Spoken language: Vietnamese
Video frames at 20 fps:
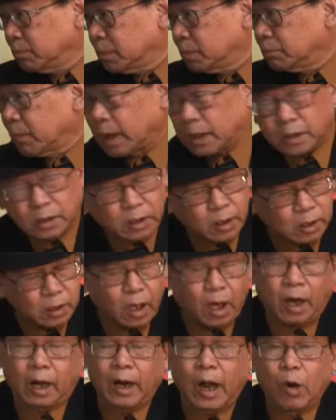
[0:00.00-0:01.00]
Dân bất chúng,
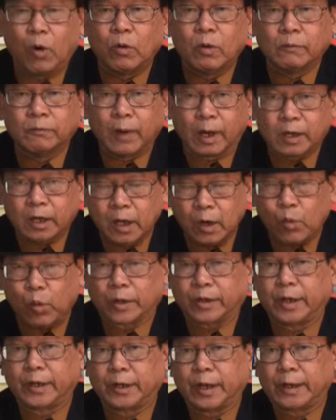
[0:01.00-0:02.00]
cứ ở đâu, bất cứ
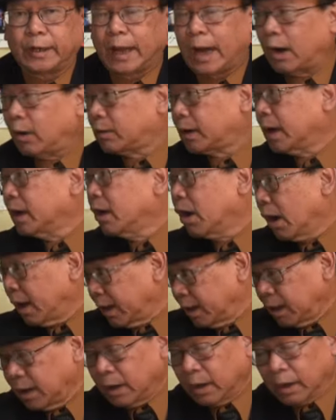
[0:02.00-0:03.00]
cuộc bất chiến cứ tranh nào, nào người,